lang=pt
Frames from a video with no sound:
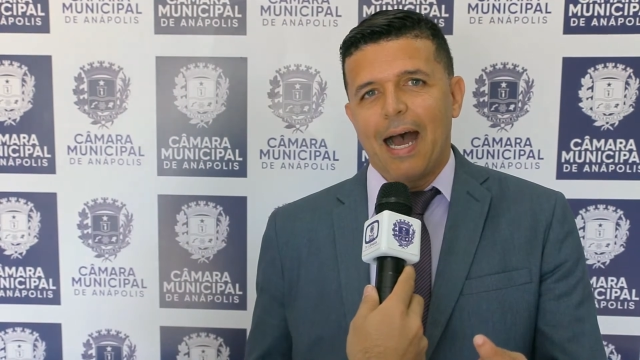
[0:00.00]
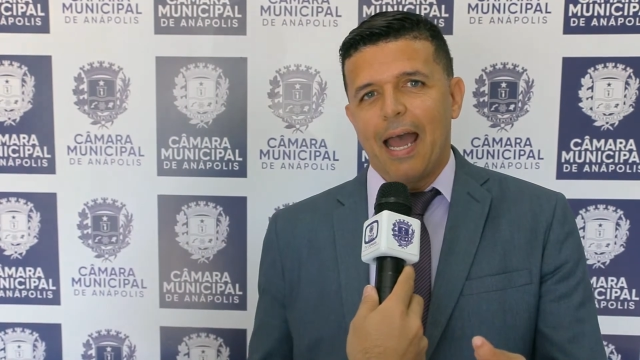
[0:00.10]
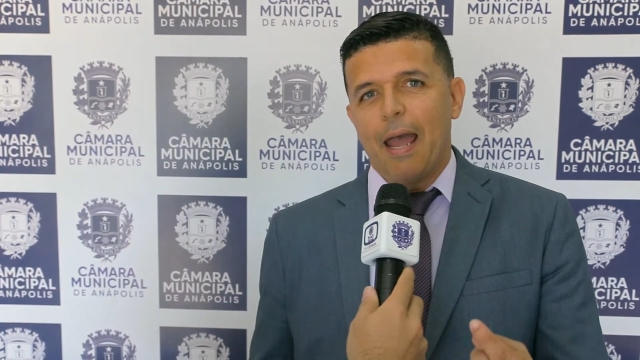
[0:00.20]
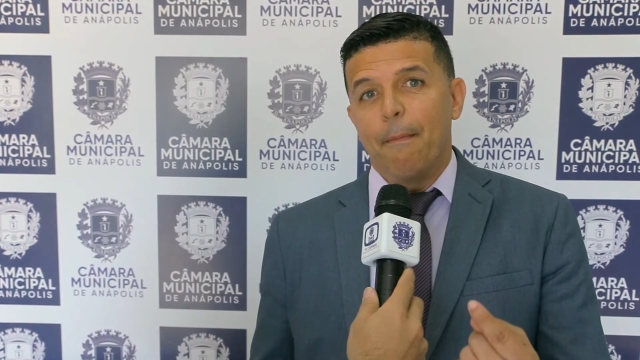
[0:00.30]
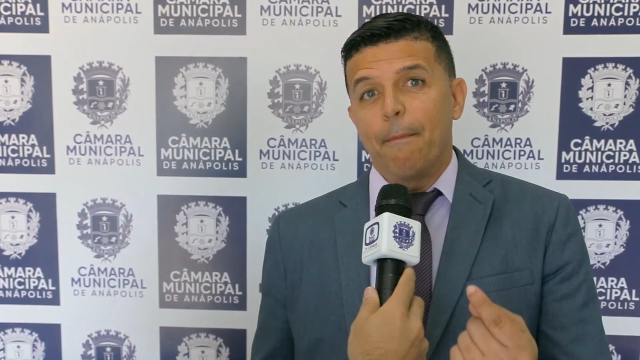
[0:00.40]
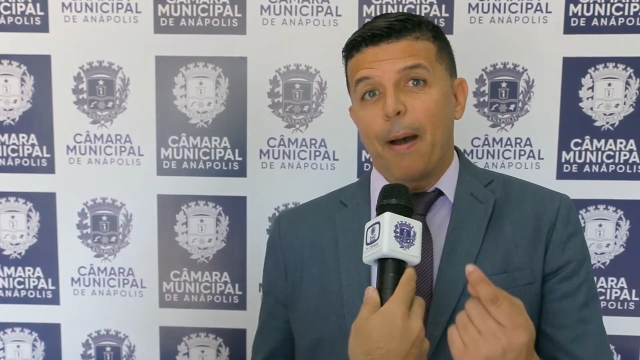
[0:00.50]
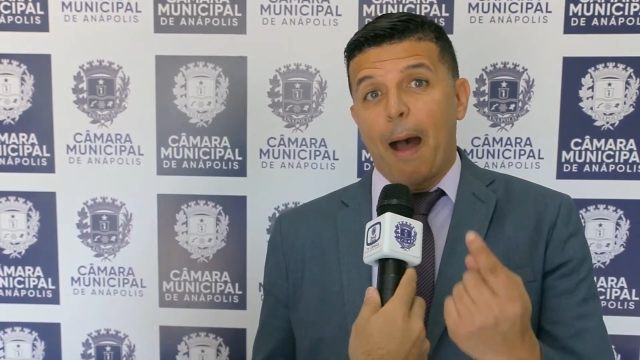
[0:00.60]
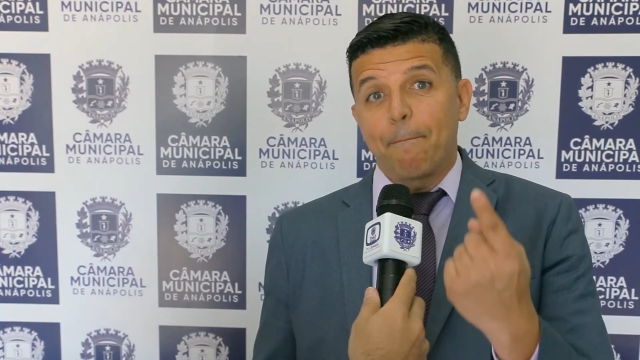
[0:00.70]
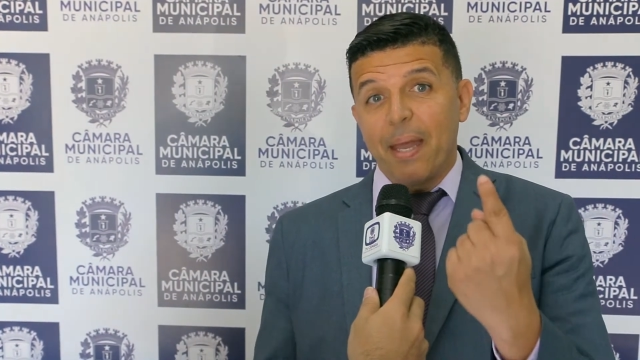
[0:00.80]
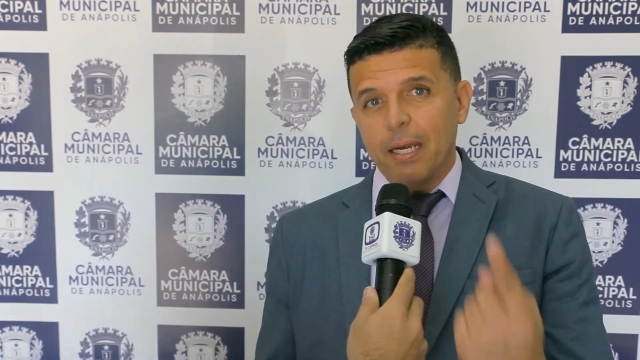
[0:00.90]
é,
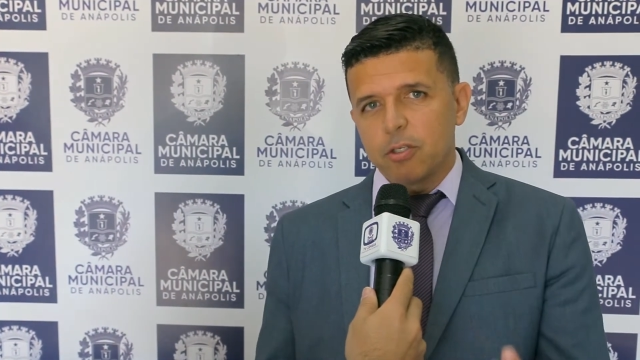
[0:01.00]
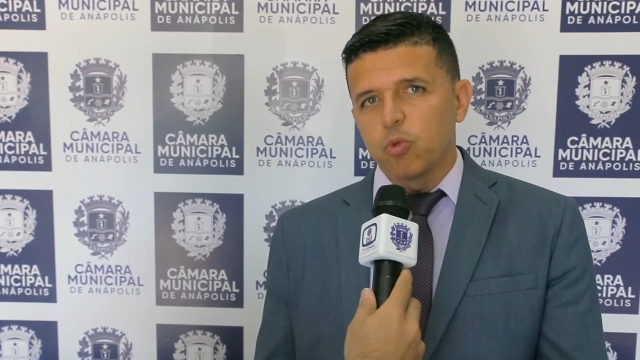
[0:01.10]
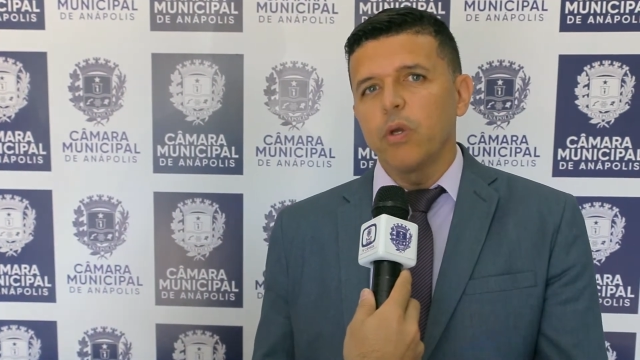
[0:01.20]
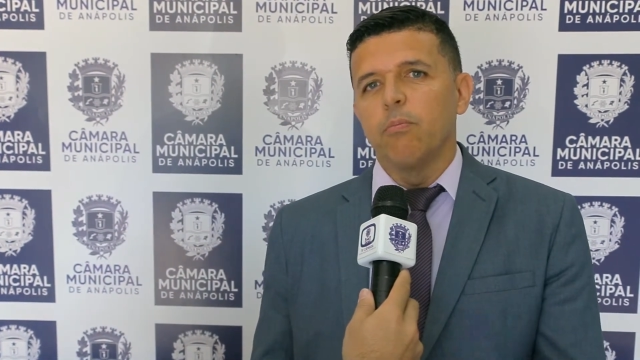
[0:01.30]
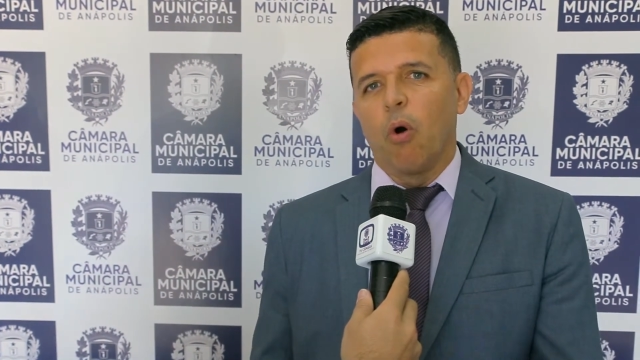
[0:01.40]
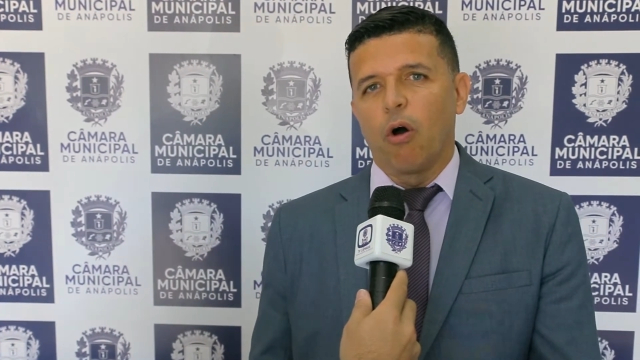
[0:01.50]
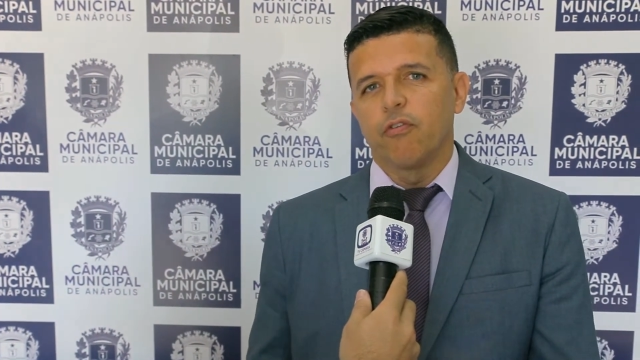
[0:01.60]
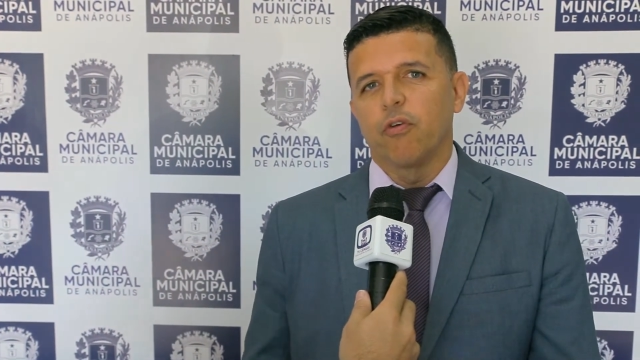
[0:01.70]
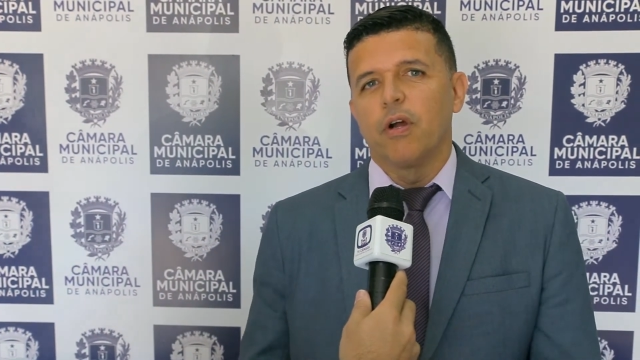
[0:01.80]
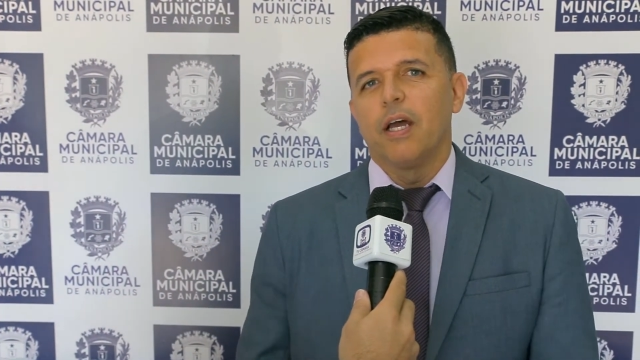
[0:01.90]
apenas um
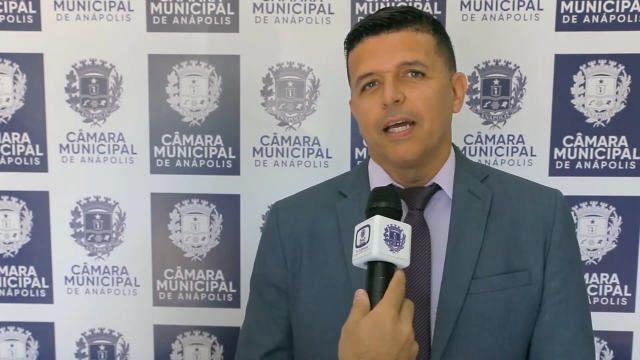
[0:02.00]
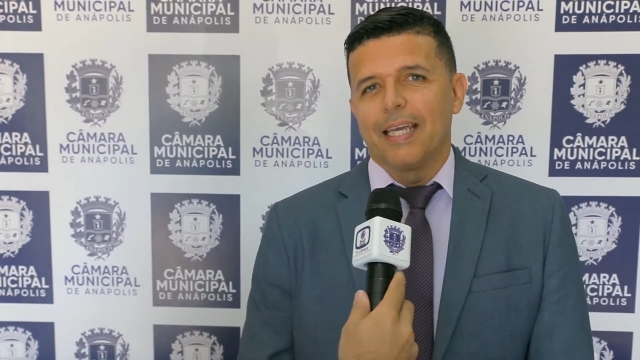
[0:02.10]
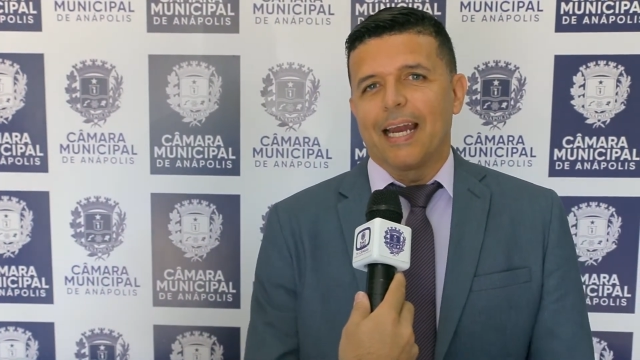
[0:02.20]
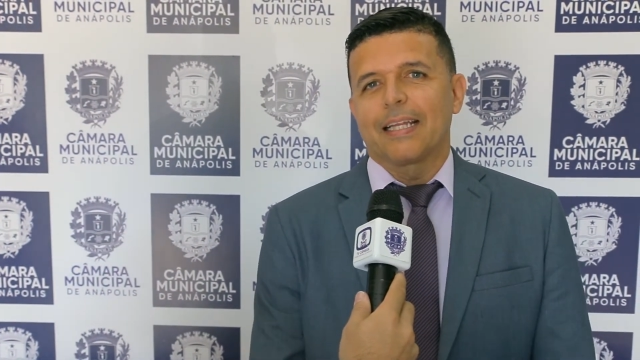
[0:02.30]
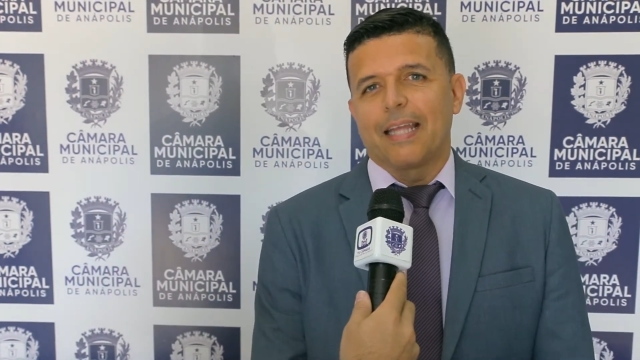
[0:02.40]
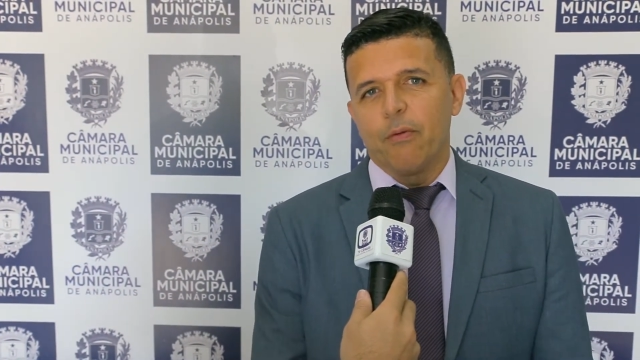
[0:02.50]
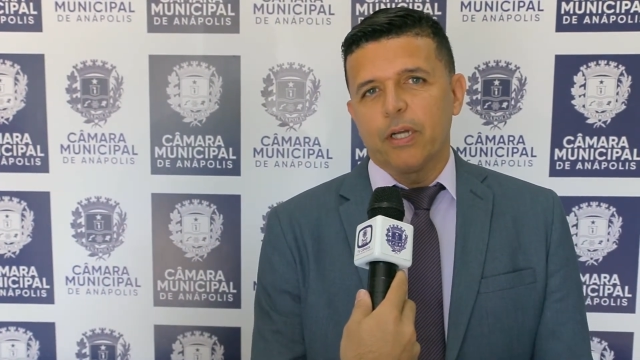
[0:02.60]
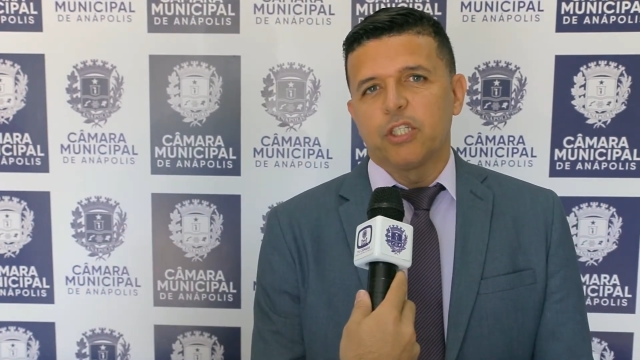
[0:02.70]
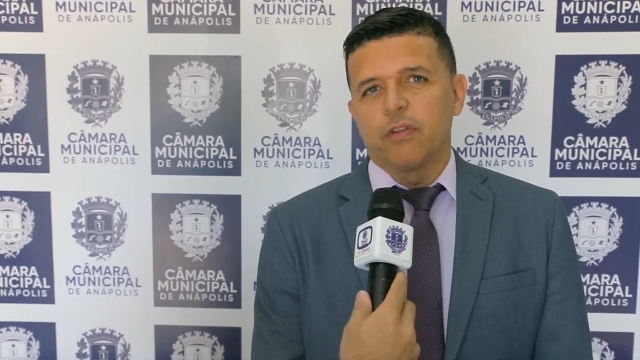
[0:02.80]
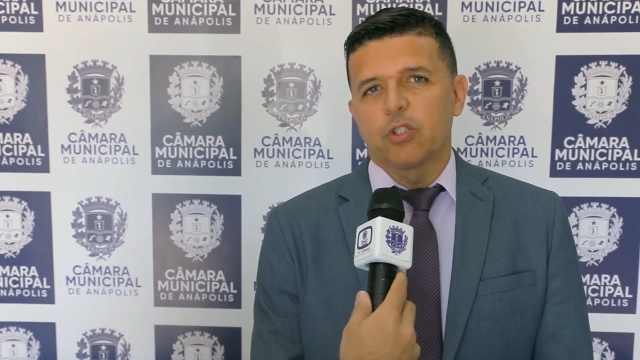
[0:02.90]
imóvel e ela tem
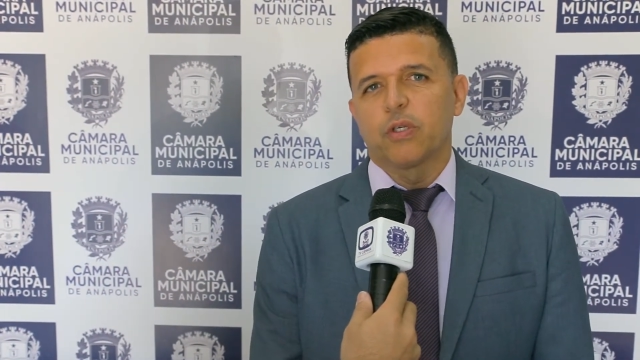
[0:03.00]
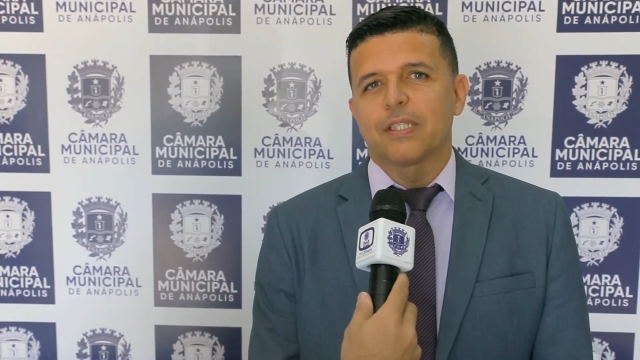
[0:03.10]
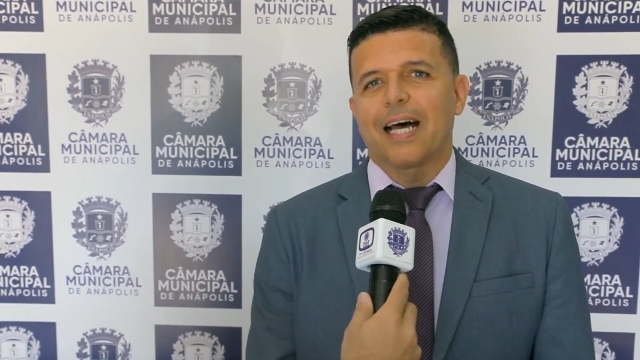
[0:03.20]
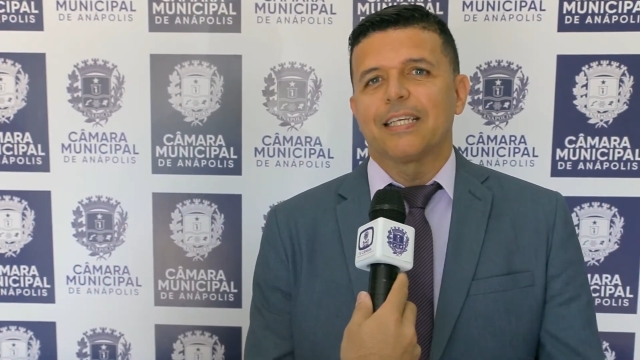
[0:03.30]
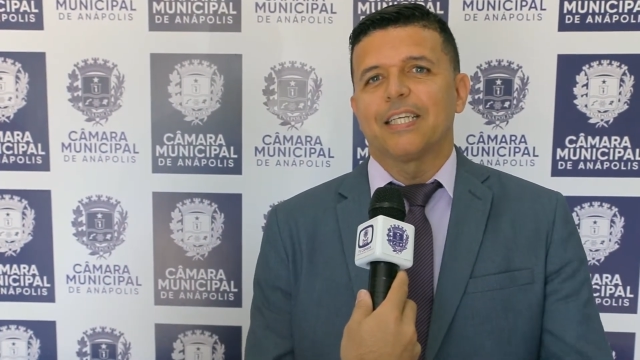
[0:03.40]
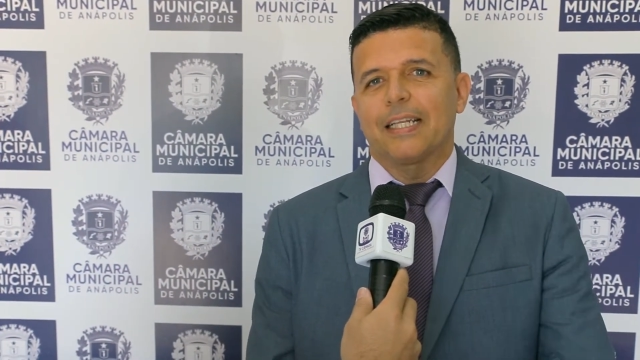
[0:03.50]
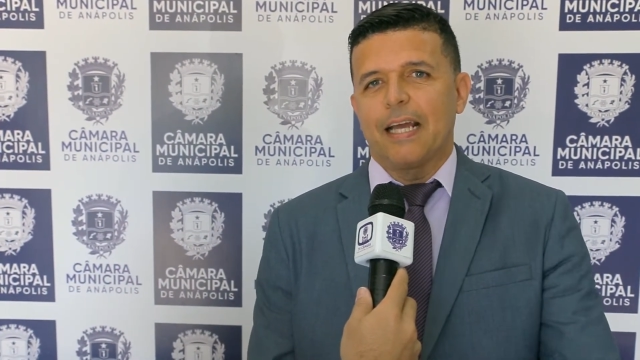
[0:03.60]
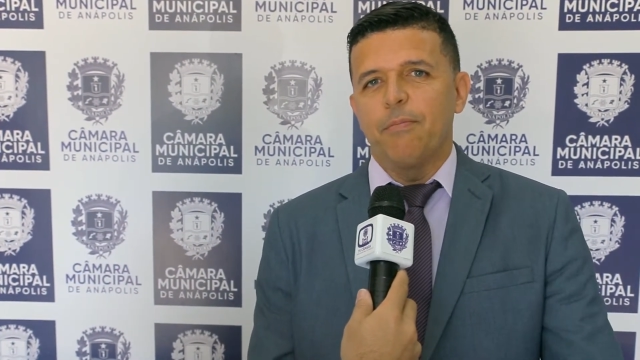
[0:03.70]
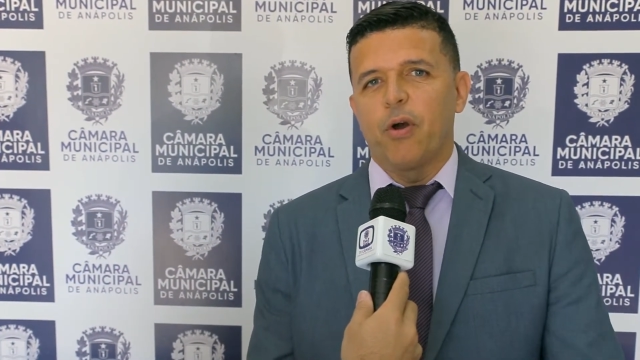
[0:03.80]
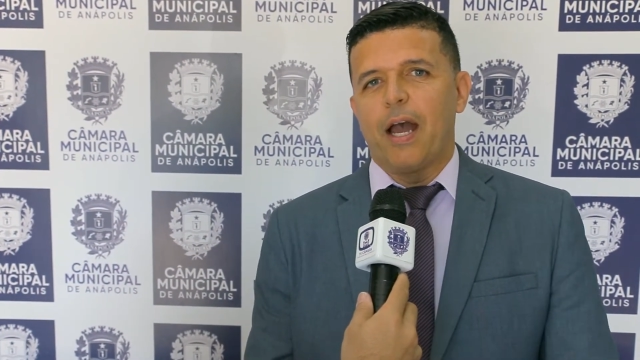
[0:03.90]
uma dívida juizada de
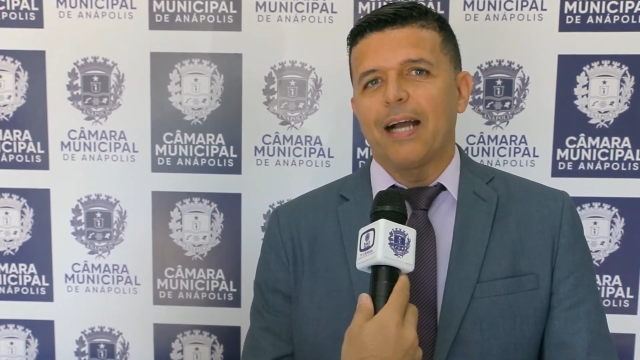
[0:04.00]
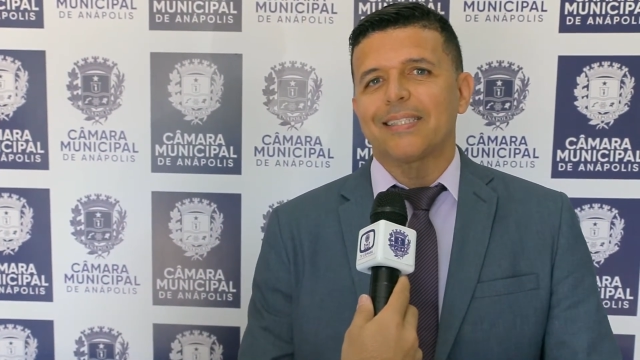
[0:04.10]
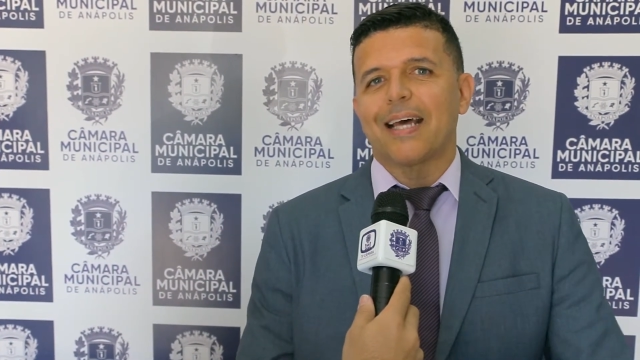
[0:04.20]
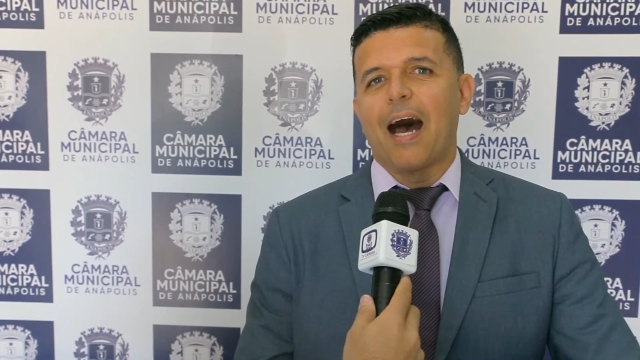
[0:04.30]
até mil reais,